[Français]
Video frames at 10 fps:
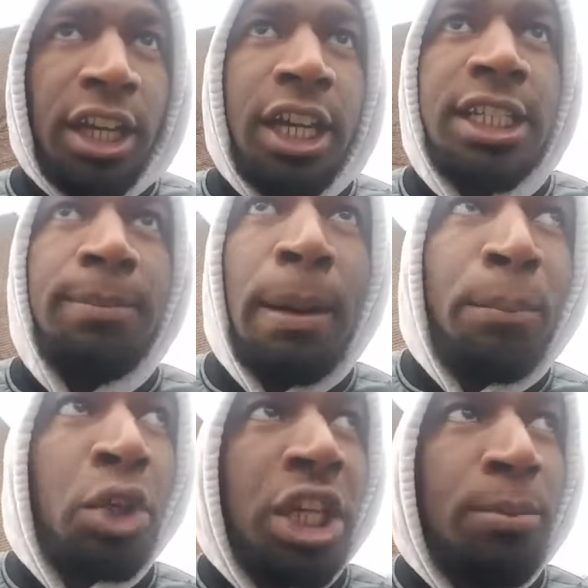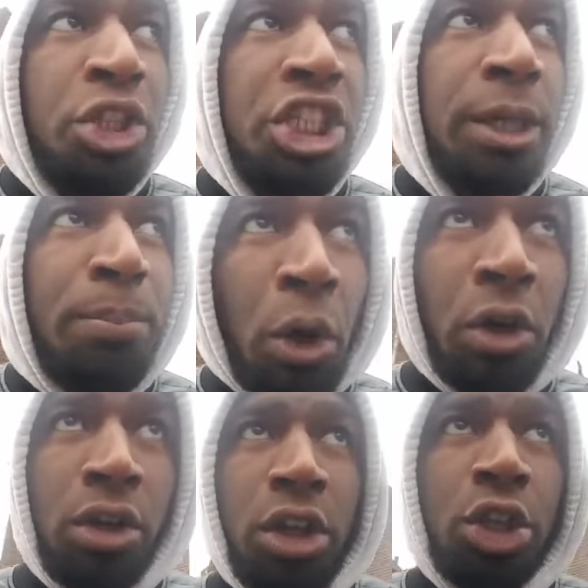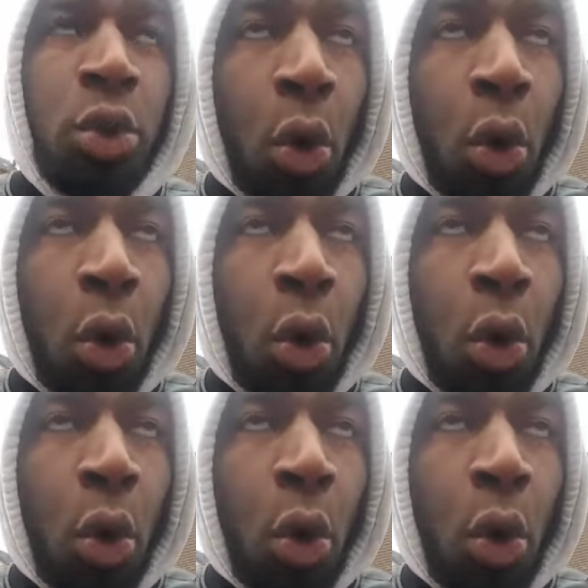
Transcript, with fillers: et ces mêmes projets municipaux sont